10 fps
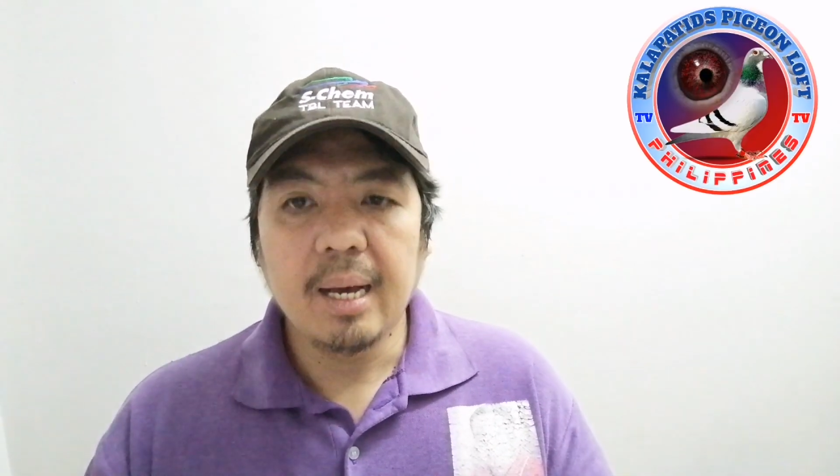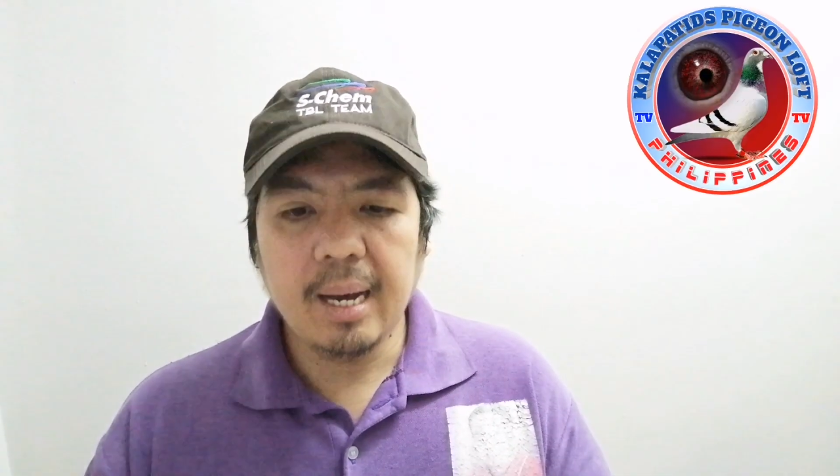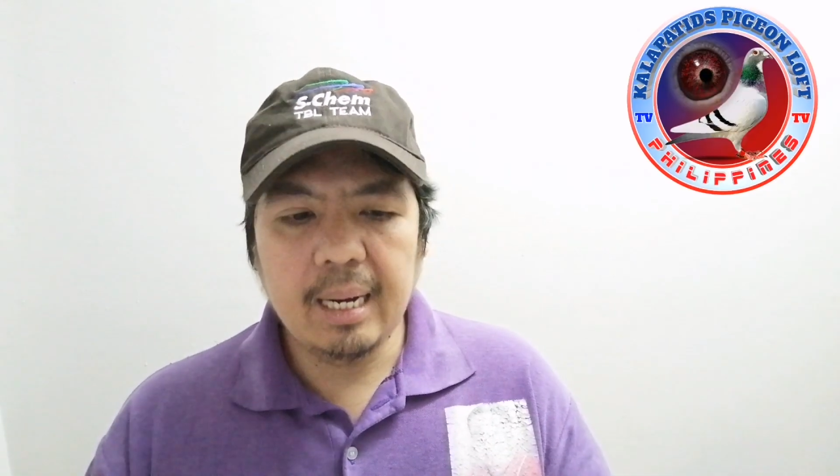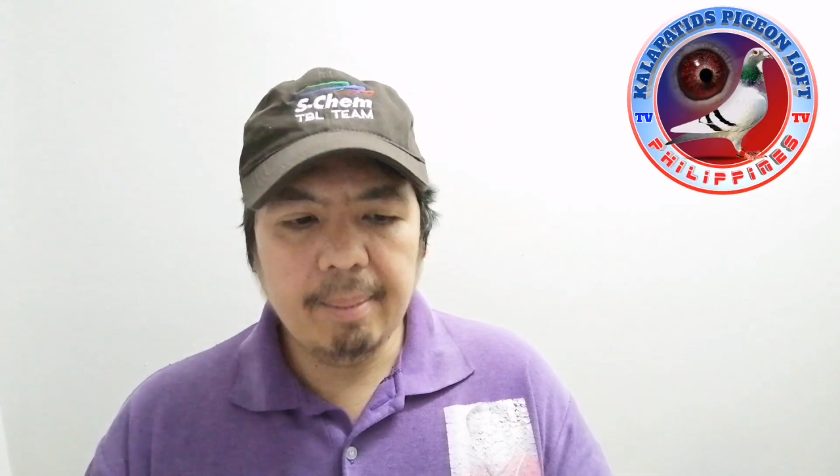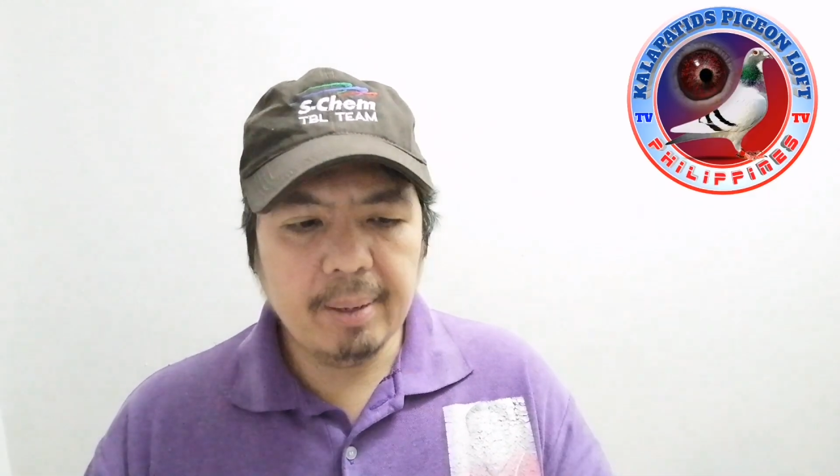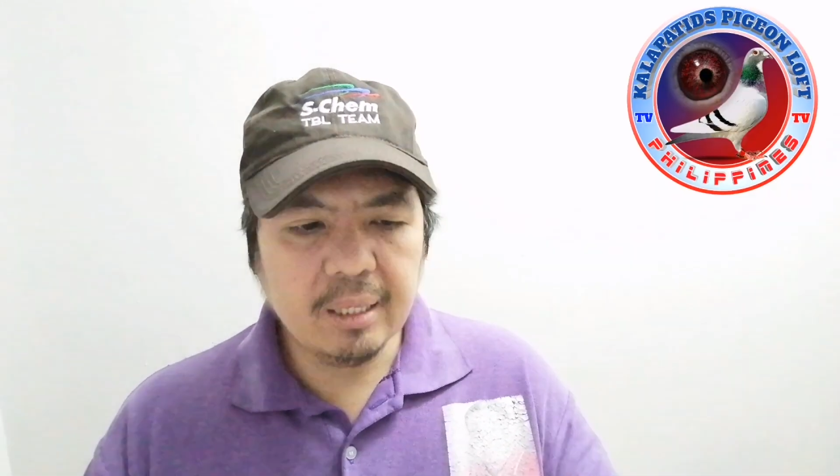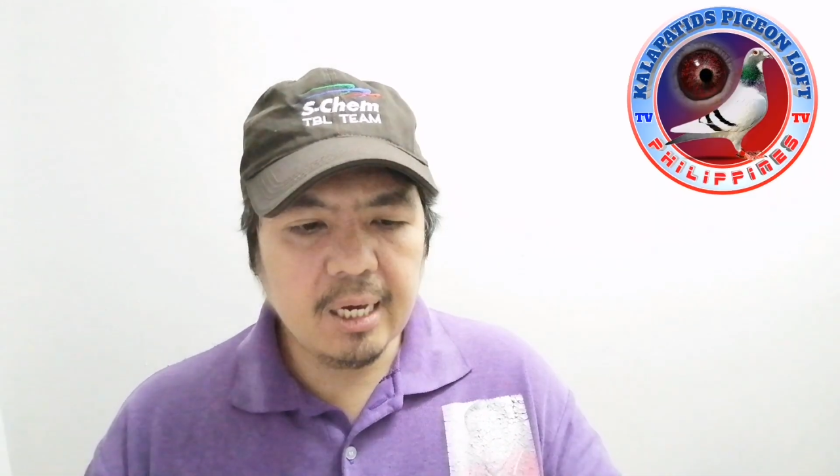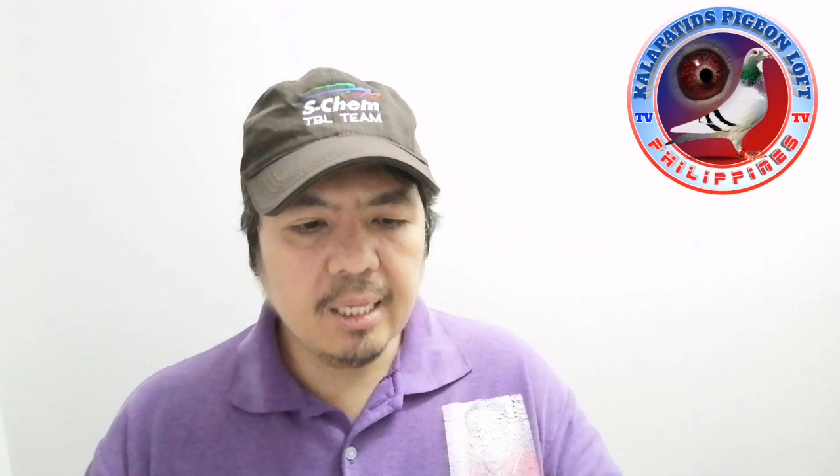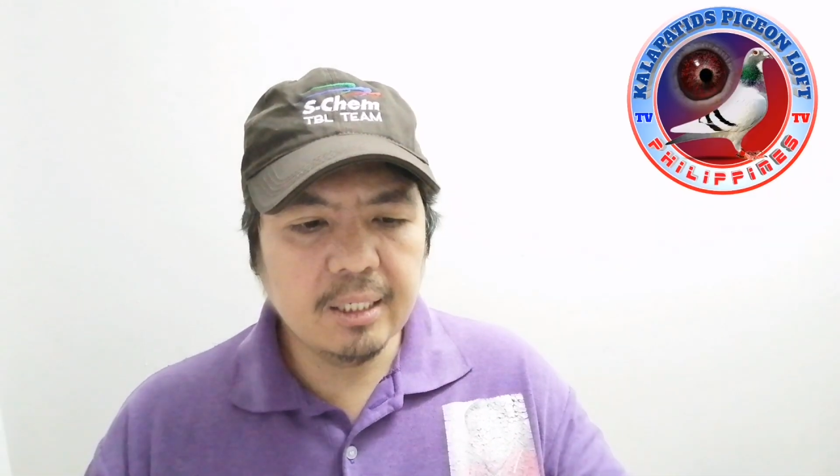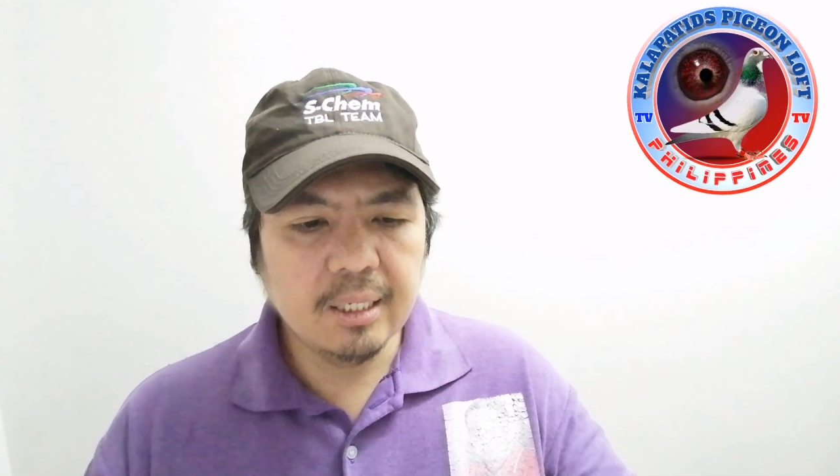
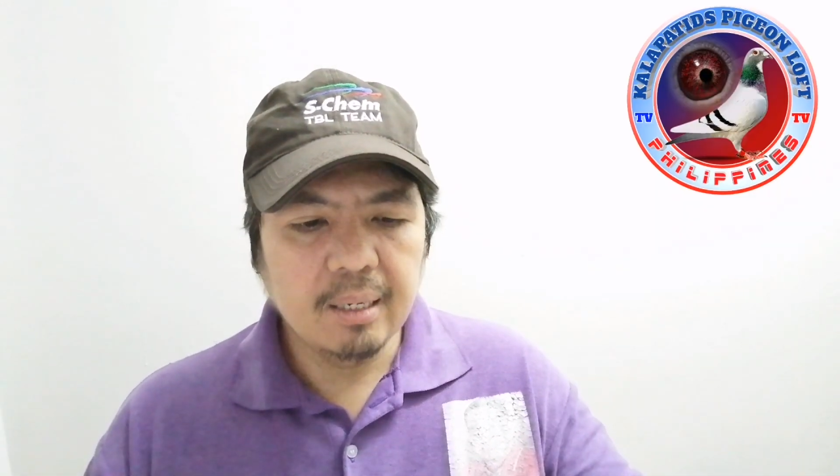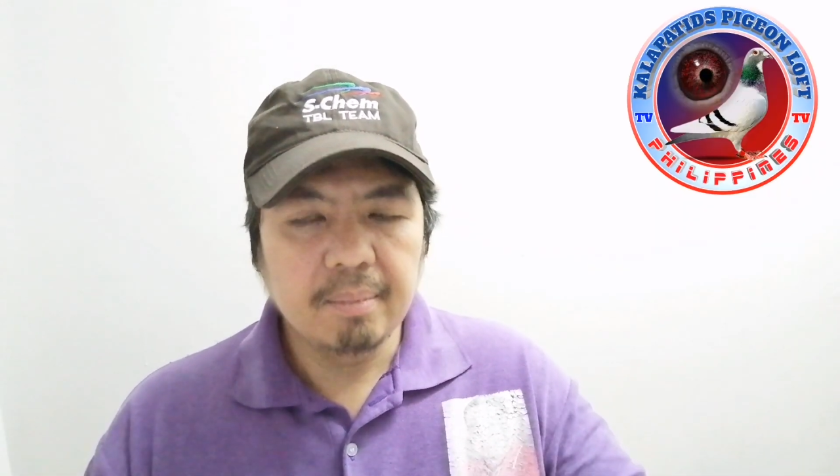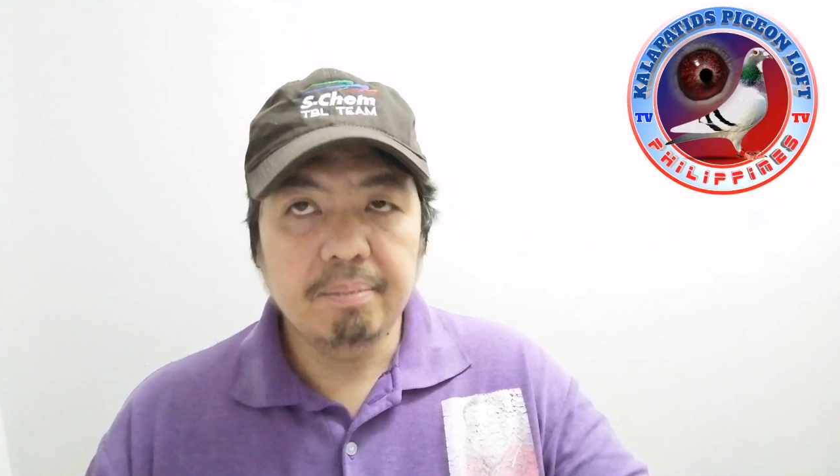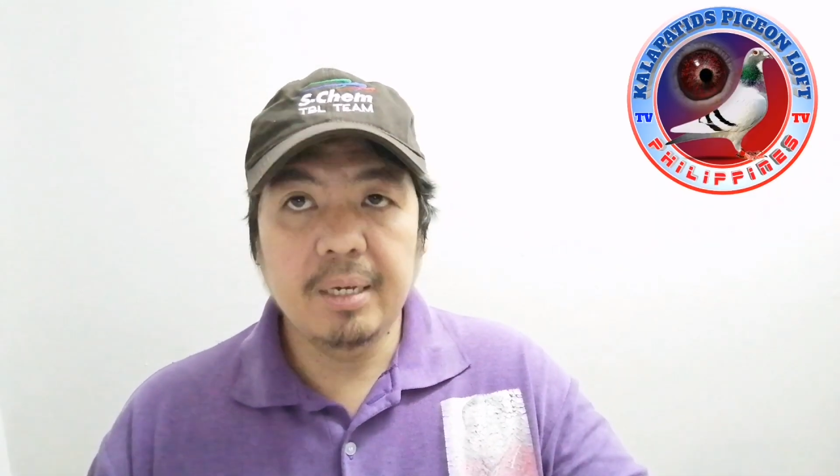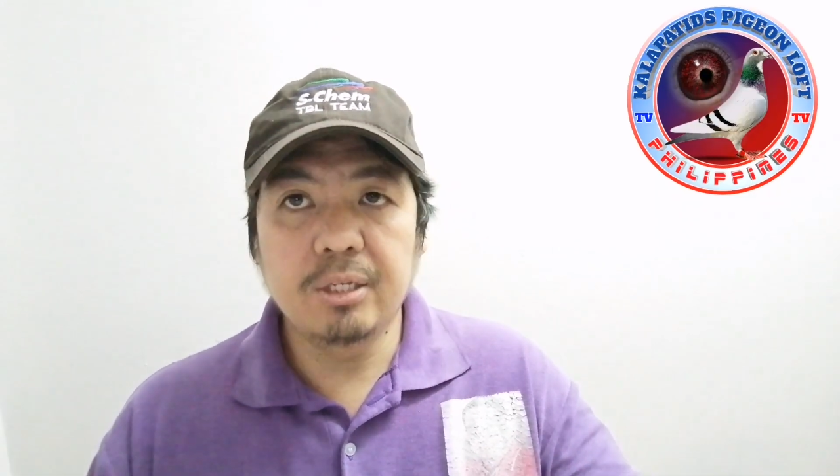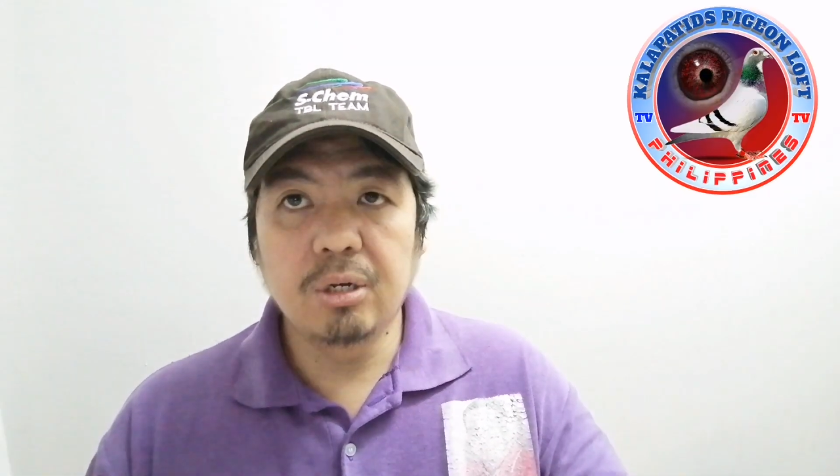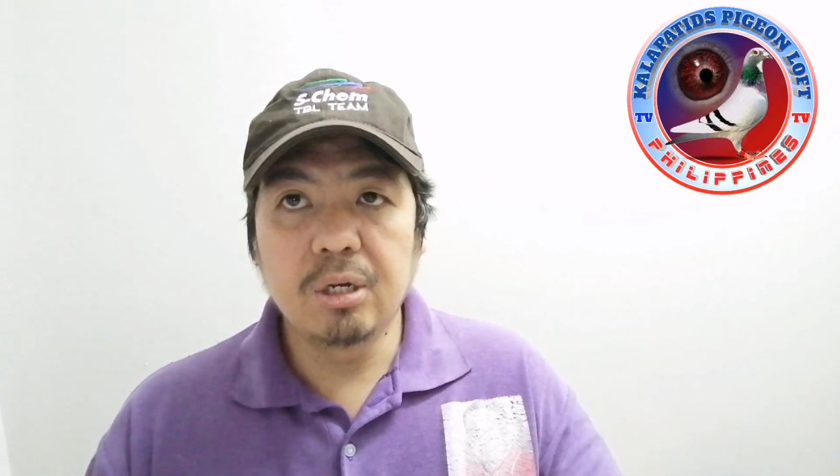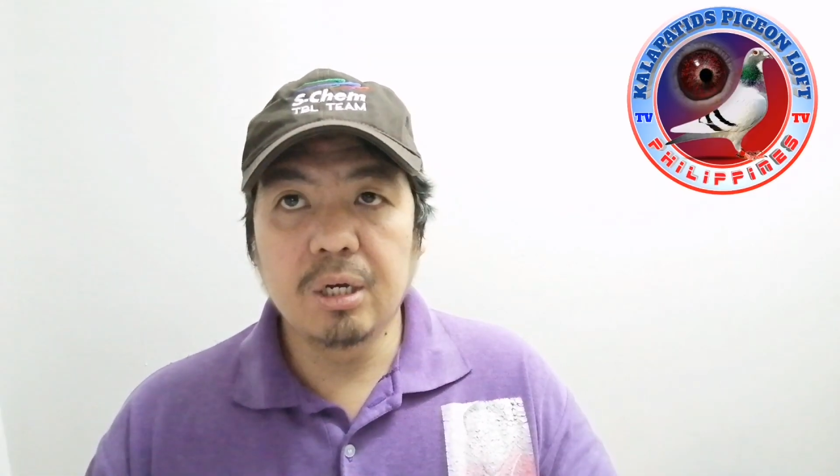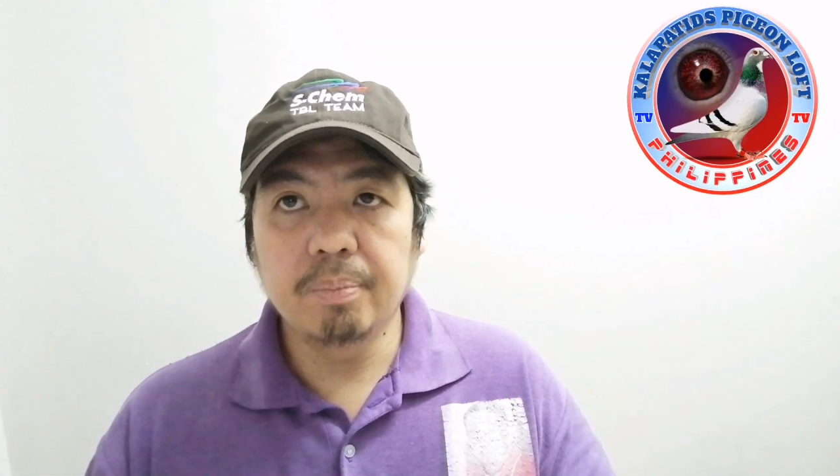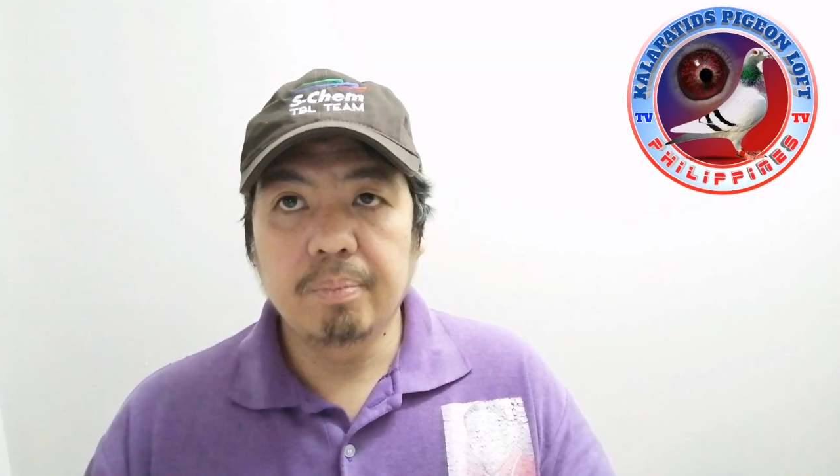Kalapatids Pigeon
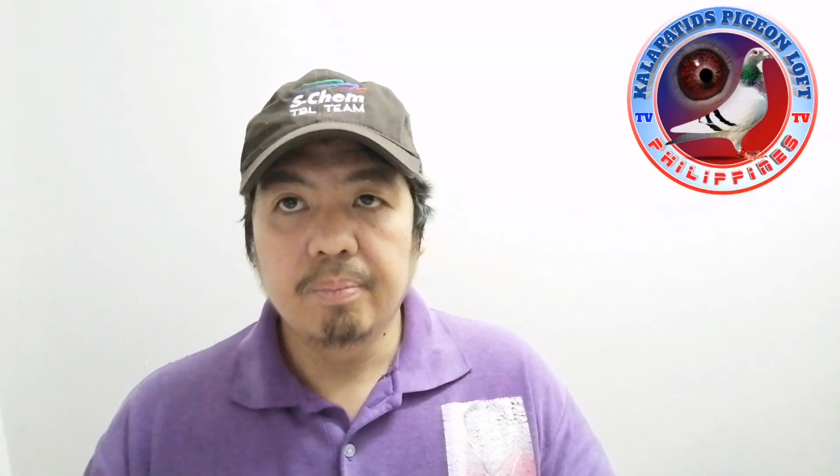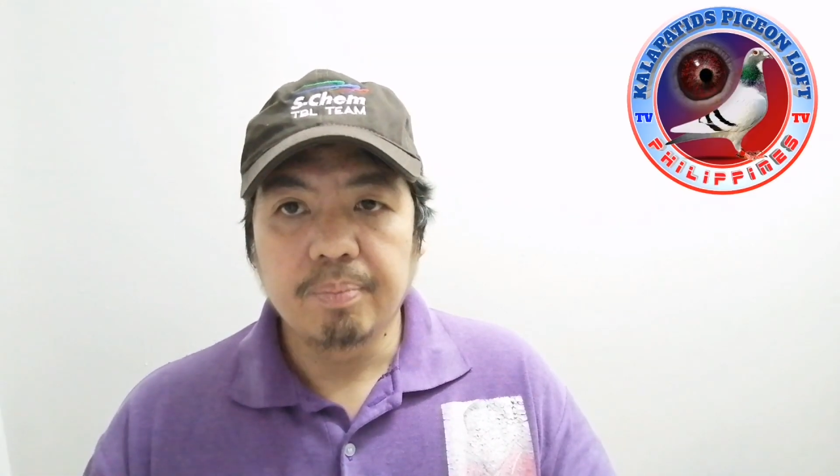Love.